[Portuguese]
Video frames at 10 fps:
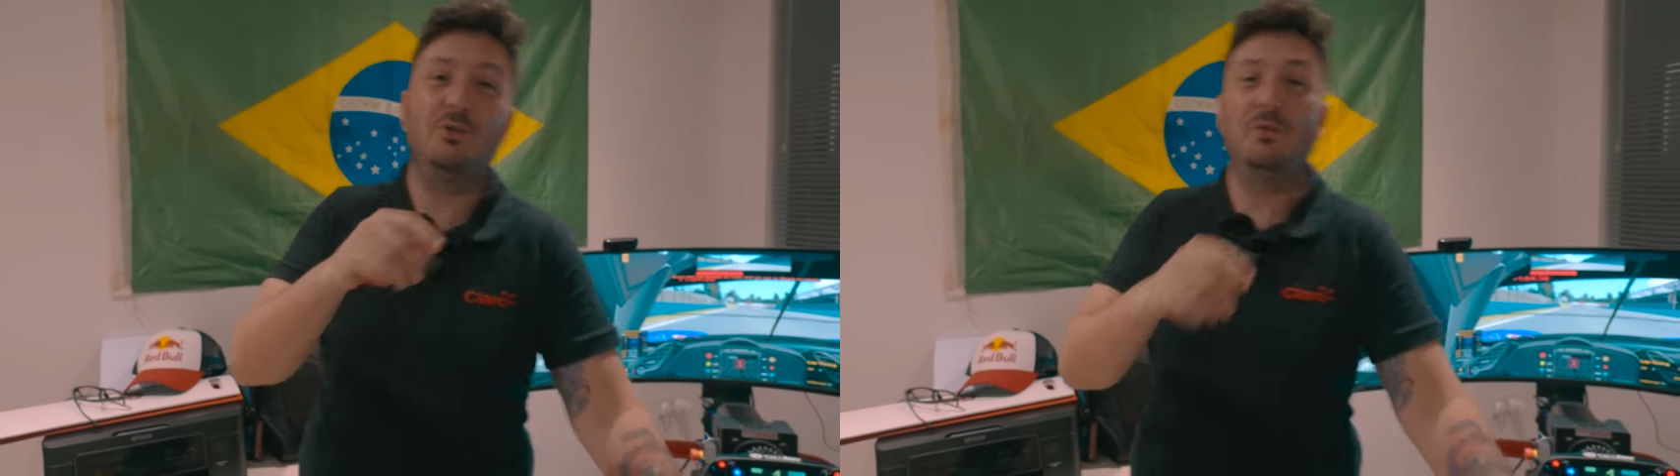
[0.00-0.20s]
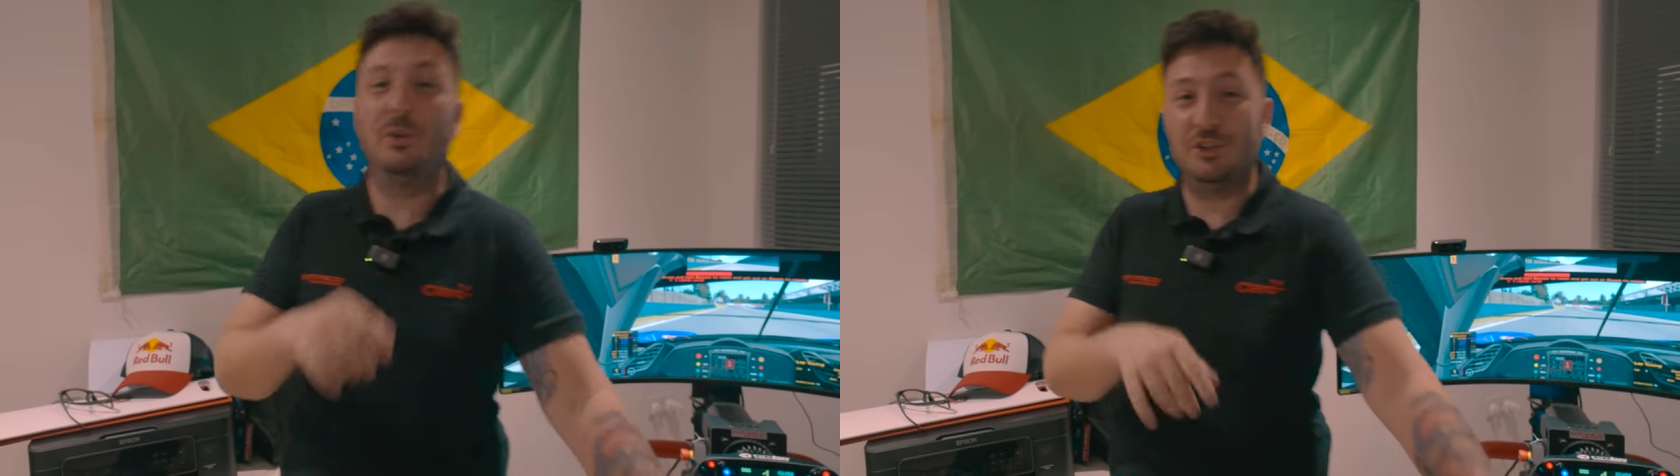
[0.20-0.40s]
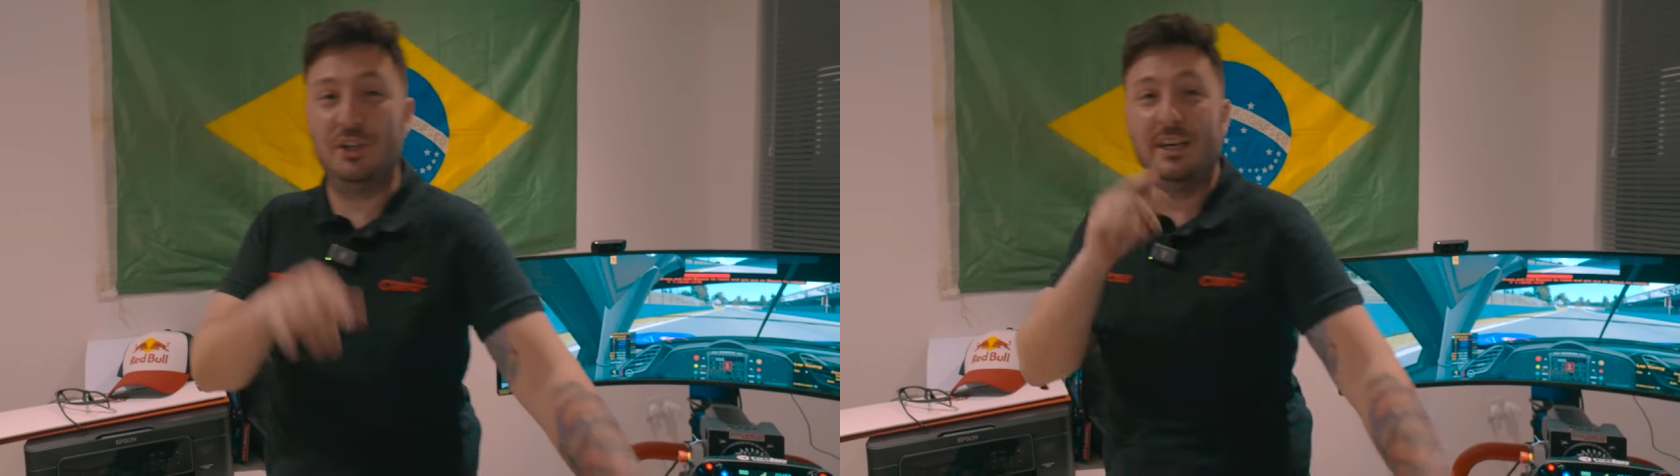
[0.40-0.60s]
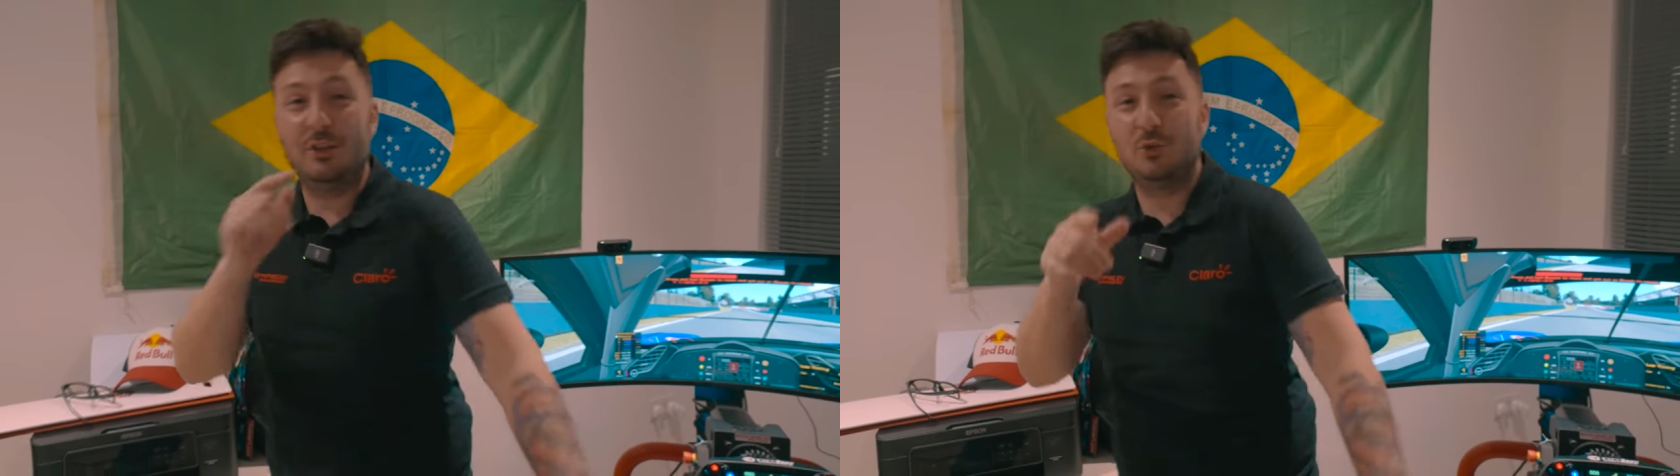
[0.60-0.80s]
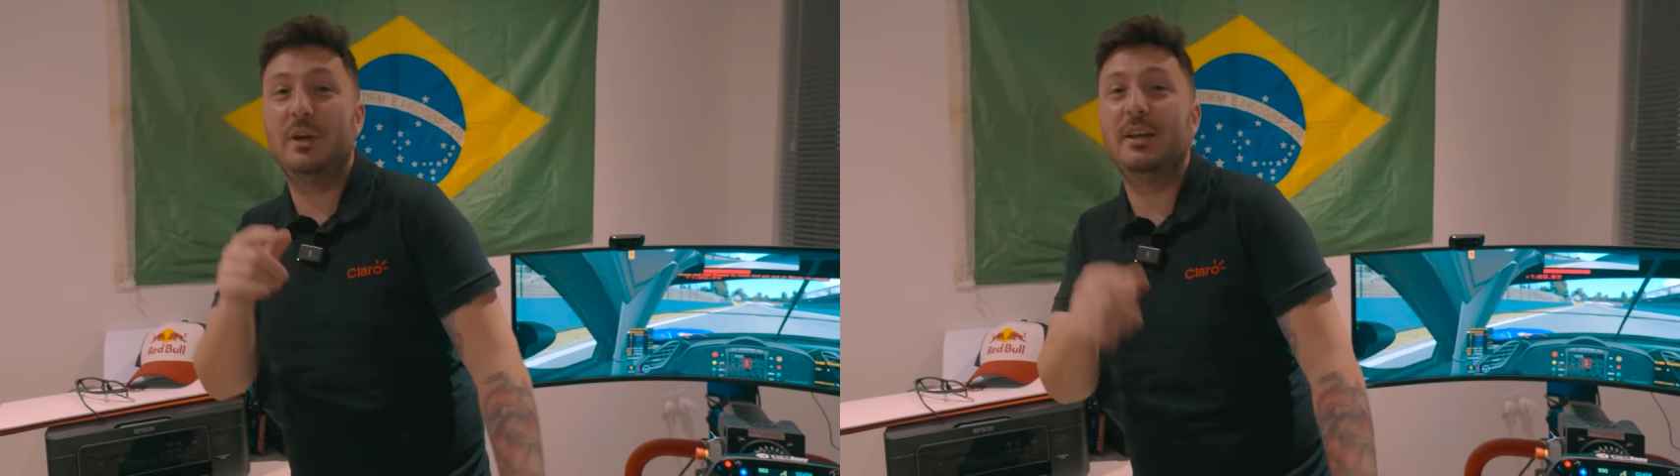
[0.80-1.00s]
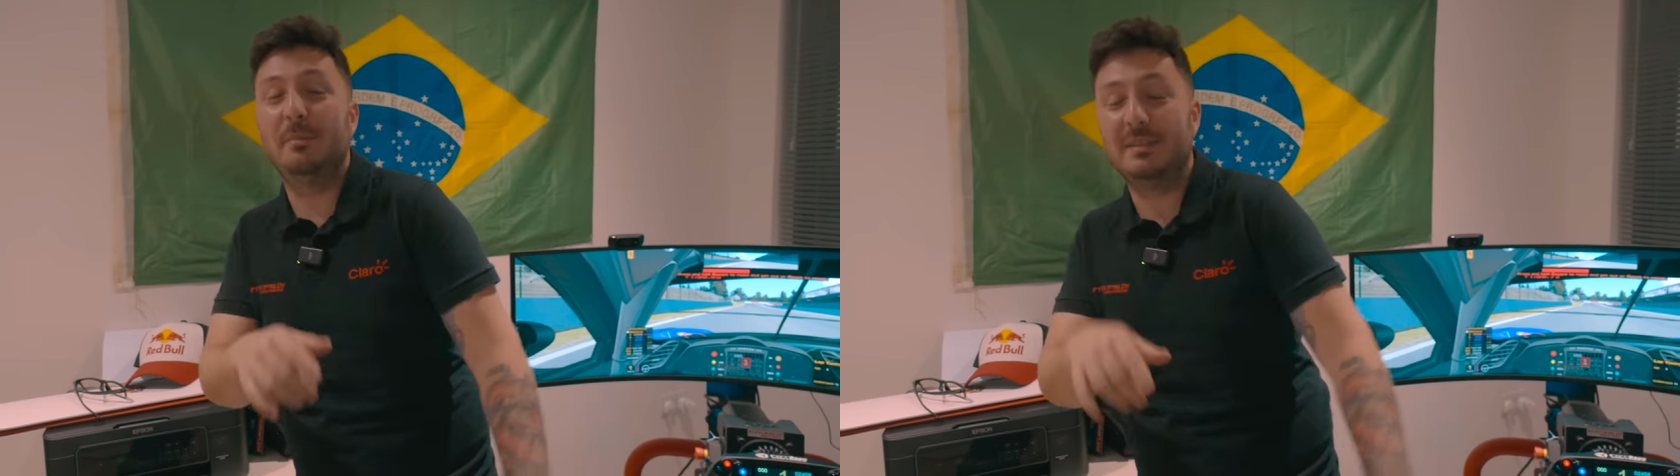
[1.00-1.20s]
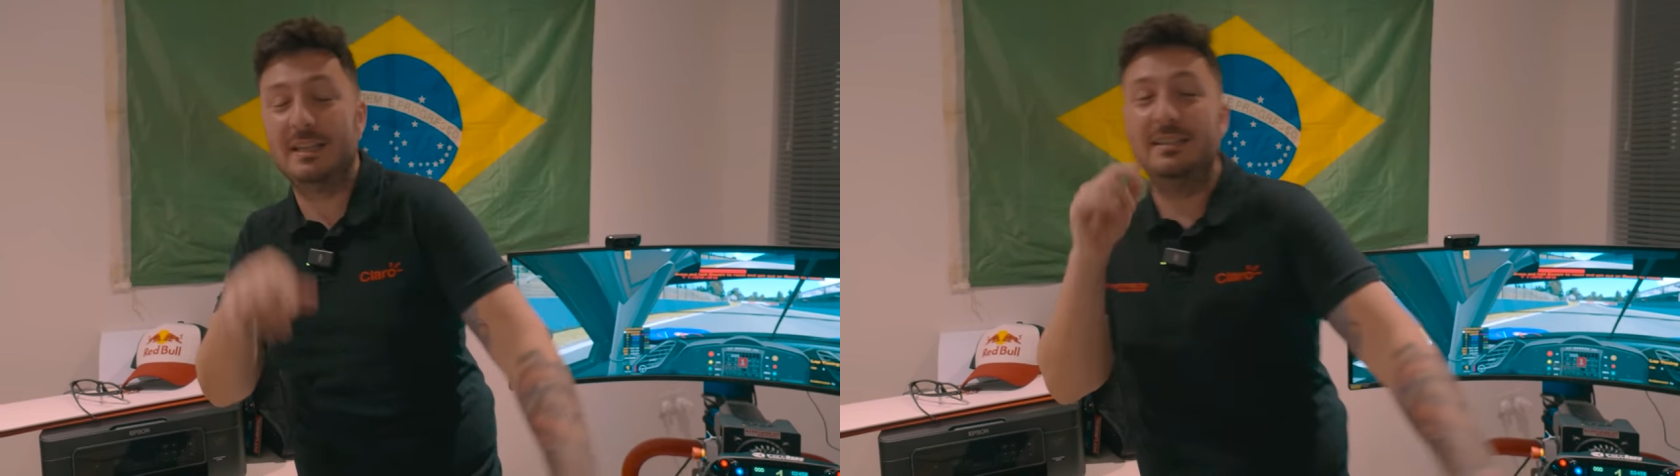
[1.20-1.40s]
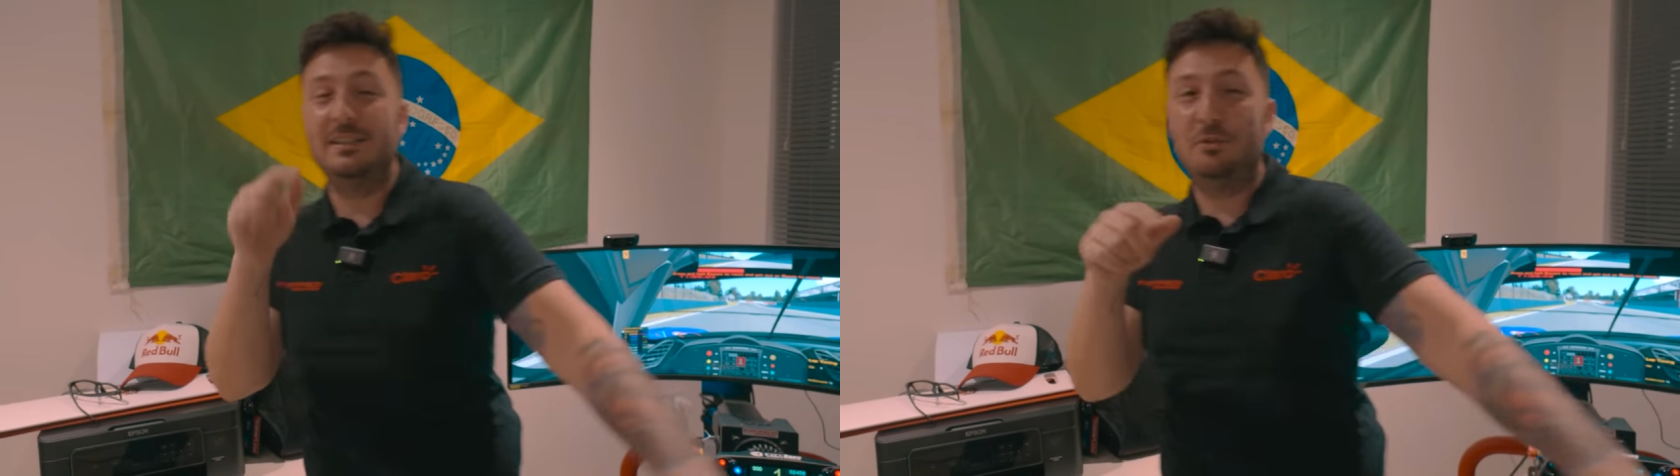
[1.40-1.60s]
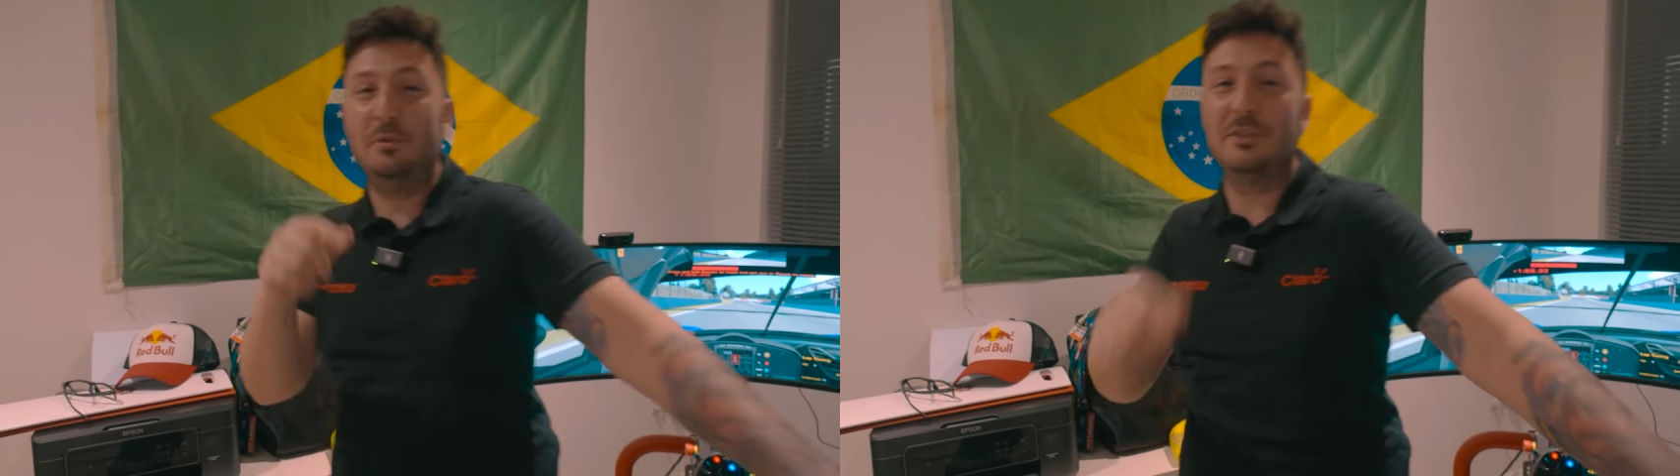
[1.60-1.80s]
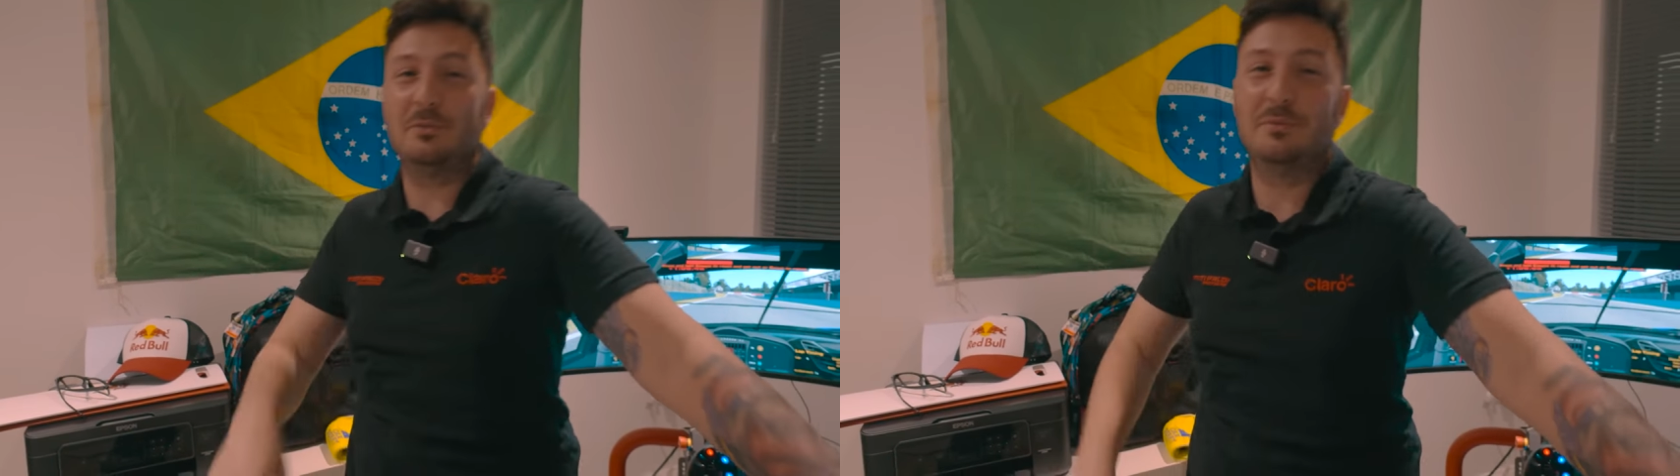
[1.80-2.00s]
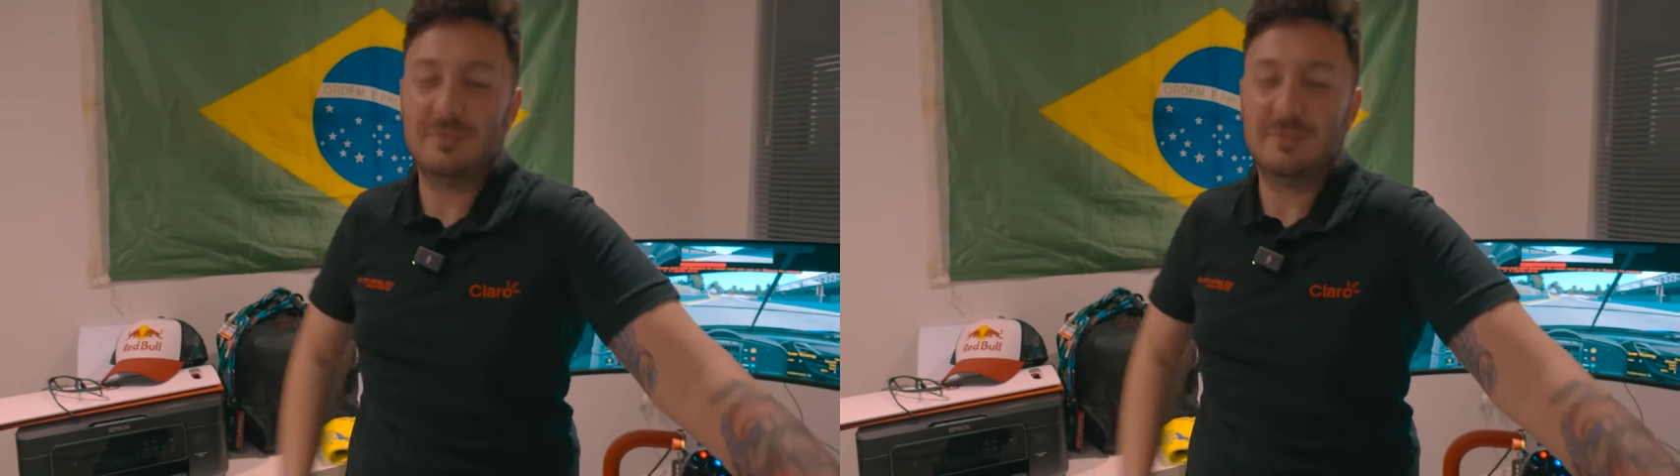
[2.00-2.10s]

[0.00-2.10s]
velho. Eu achei que era zoeira, mas ele assiste mesmo.